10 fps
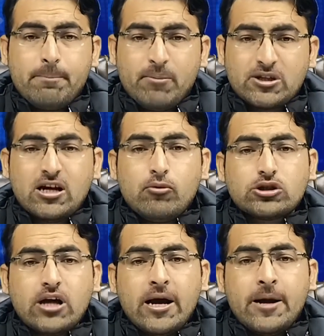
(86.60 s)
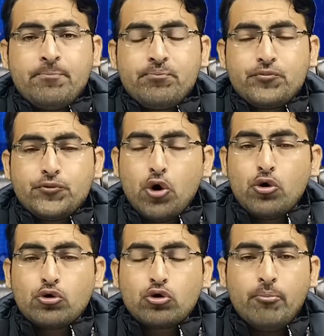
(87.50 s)
मतलब होता है जो
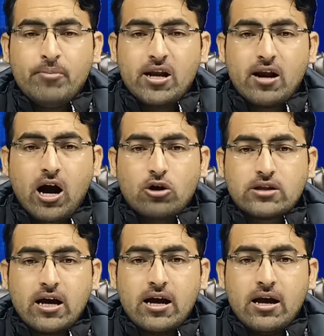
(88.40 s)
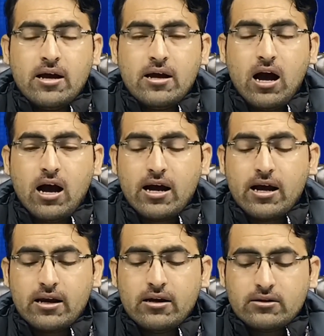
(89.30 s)
उनको मिल रहा होता है
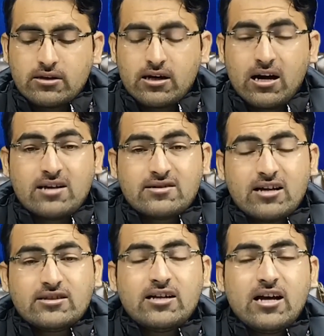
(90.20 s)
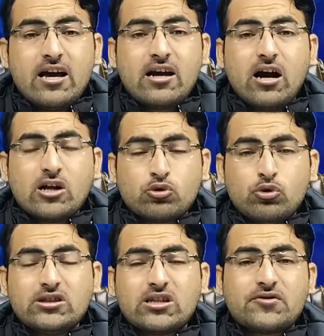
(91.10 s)
अगर दरख्वास्त जाती है एक
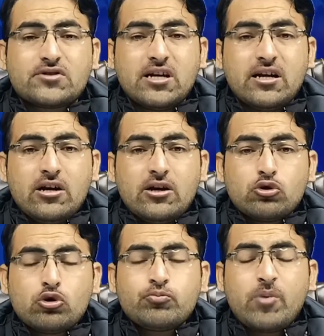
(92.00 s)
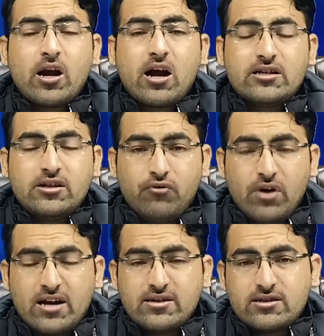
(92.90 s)
खातून की तरफ से तो उस पर काजी
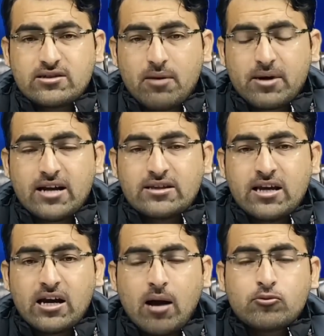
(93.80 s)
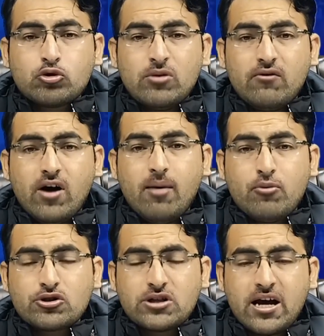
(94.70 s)
फायद इस साहब कहते हैं कि हम तुम्हें वहाँ
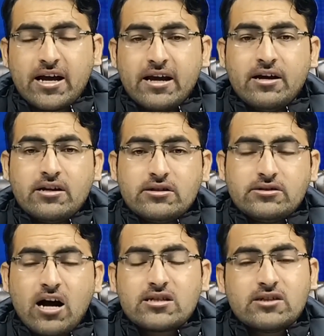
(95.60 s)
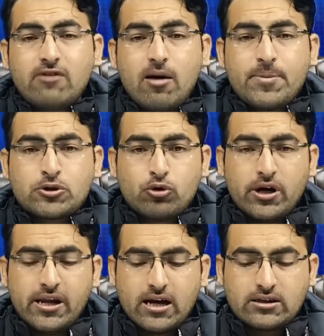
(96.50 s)
पहुँचाएँगे जहाँ से वापस
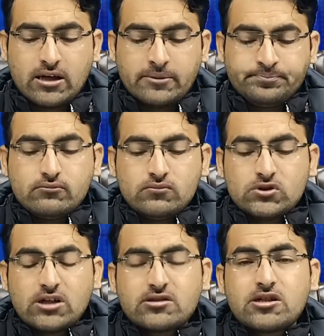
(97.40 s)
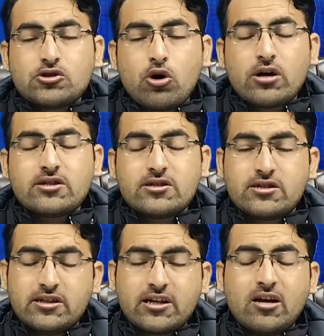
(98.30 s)
कोई नहीं आता जस्टिस शौकत
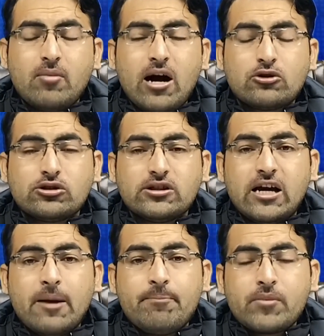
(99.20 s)
सिद्दीकी की बात होती है